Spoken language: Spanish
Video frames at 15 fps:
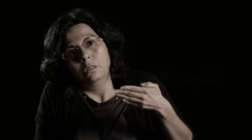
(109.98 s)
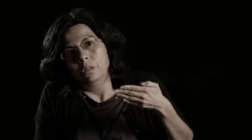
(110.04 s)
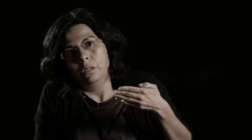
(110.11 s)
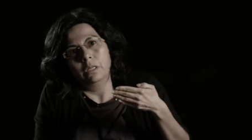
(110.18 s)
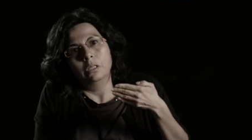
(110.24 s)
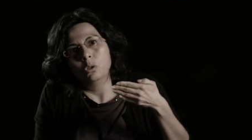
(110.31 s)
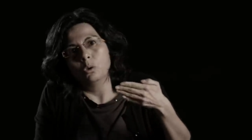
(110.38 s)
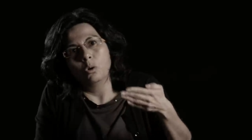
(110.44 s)

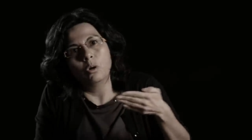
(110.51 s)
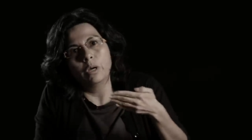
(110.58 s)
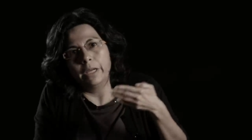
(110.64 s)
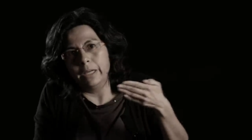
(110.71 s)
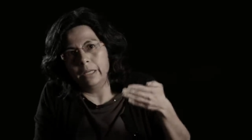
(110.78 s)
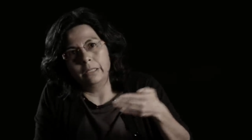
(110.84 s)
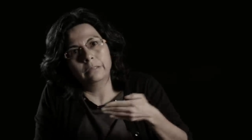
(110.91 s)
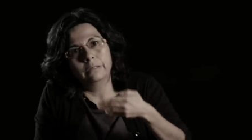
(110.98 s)
que no
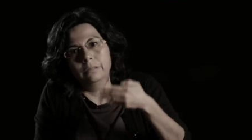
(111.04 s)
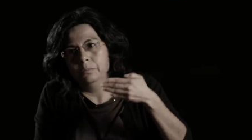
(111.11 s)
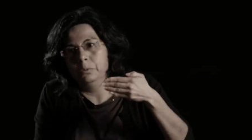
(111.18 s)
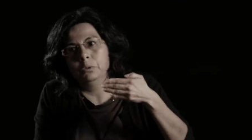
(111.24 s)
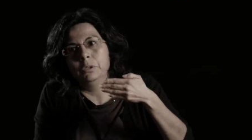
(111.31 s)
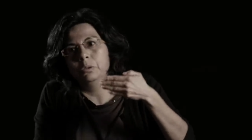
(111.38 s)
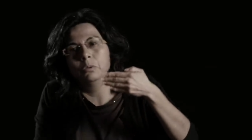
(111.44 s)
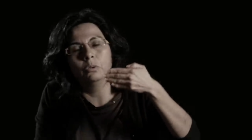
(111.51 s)
es
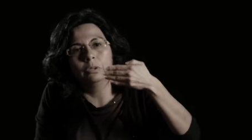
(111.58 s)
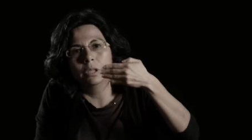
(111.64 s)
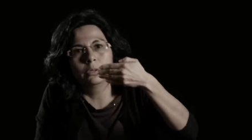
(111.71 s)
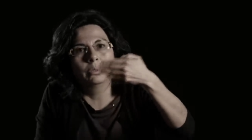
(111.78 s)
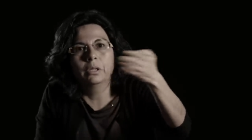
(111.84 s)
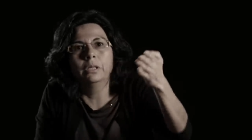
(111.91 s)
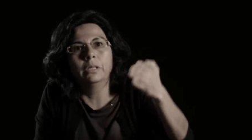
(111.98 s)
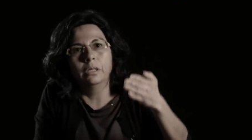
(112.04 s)
pucha, un
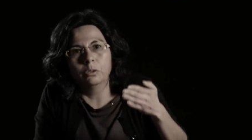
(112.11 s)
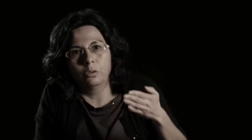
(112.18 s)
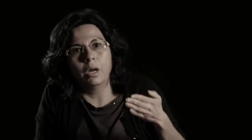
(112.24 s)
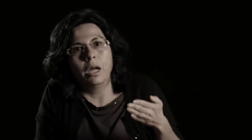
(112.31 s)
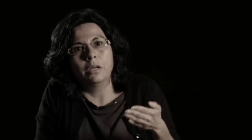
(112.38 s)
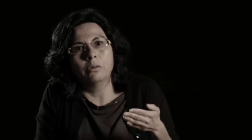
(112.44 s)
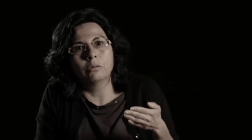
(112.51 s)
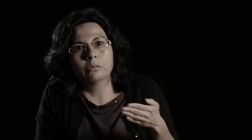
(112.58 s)
contacto de 500
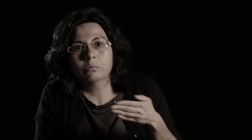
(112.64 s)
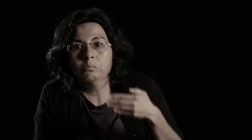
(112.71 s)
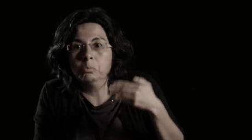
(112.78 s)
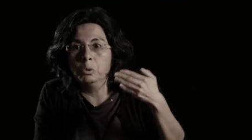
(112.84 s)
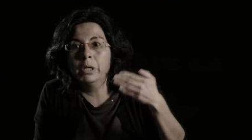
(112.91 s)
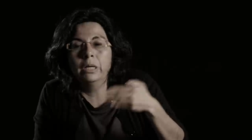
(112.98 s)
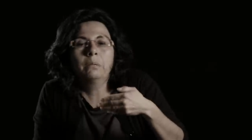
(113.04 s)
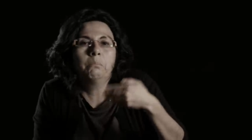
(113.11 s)
años,
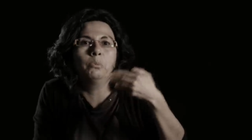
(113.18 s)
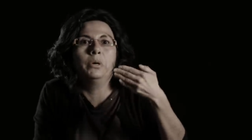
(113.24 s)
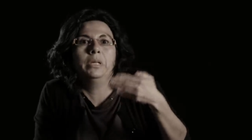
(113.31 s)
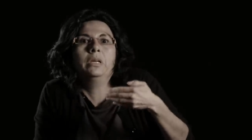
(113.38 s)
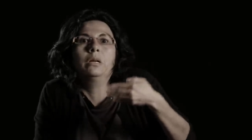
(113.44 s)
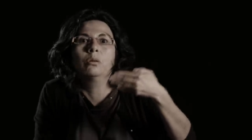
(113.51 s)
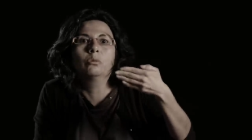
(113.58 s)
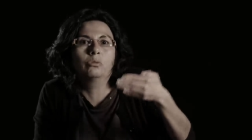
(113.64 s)
puede, puede
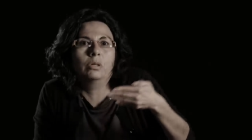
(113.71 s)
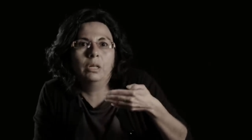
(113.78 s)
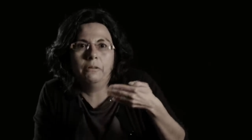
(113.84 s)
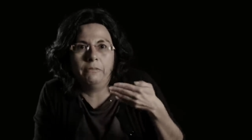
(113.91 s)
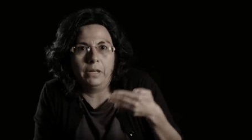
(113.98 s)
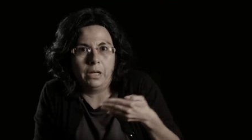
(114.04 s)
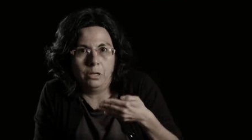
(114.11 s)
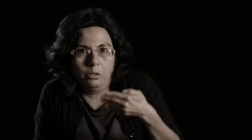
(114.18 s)
incluso
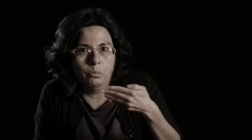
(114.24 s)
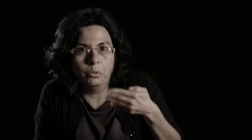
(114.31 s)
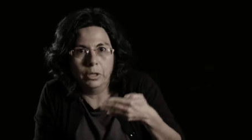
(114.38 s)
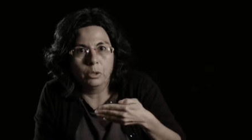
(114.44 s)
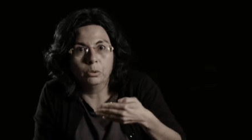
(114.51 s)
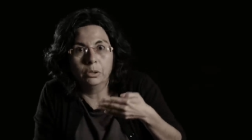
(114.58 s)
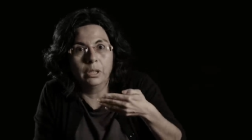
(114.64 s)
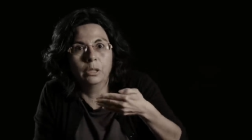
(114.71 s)
calificar como de
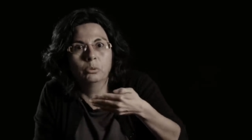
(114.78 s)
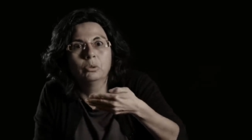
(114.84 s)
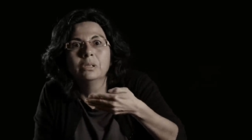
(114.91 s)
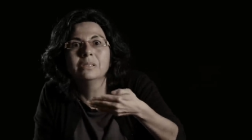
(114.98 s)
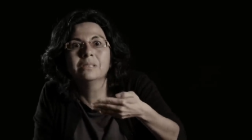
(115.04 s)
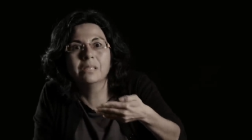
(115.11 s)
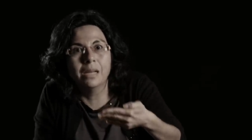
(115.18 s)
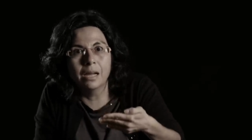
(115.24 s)
contacto
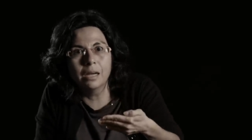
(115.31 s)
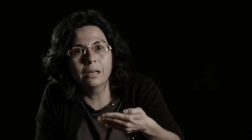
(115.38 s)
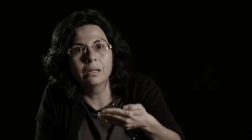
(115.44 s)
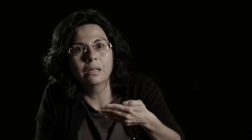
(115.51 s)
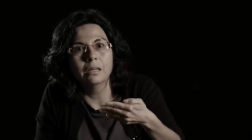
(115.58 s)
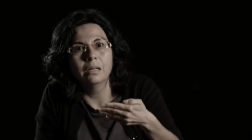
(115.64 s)
inicial,